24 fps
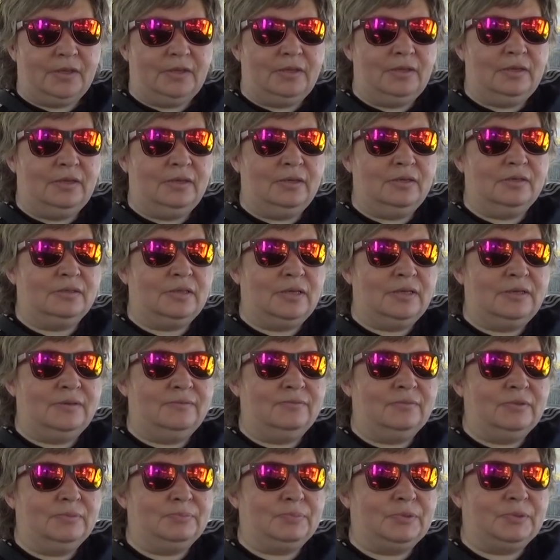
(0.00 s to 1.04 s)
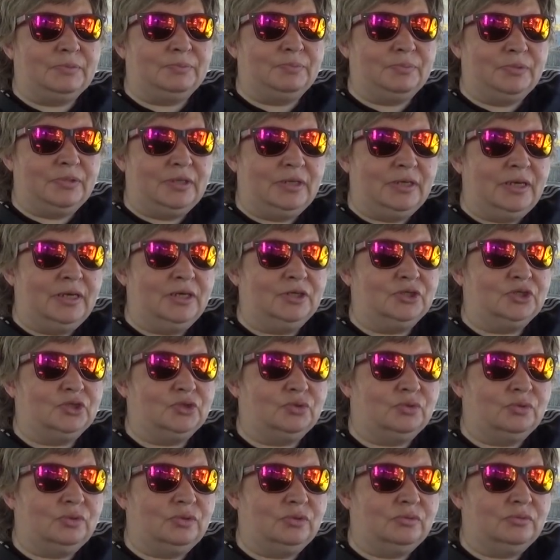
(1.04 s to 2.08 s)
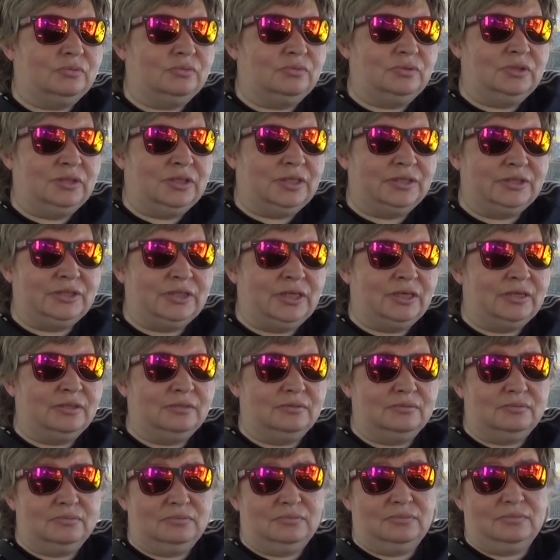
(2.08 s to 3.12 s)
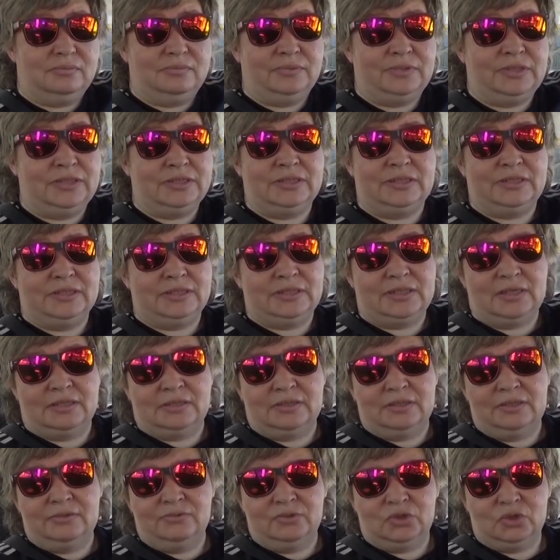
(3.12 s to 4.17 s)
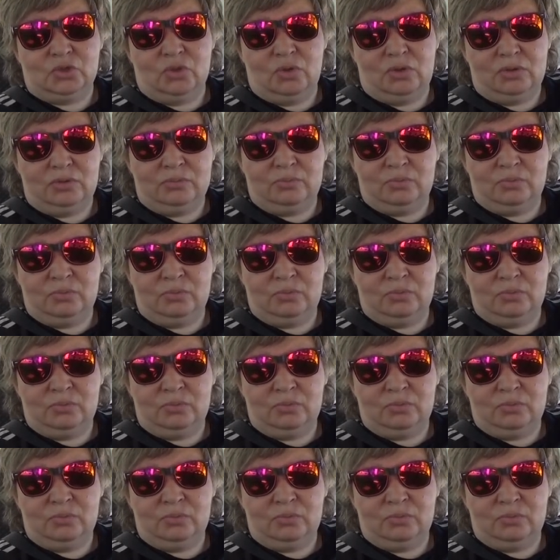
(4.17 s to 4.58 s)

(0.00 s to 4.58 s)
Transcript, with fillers: И наивно предполагая, что не ходя в детский сад или в школу,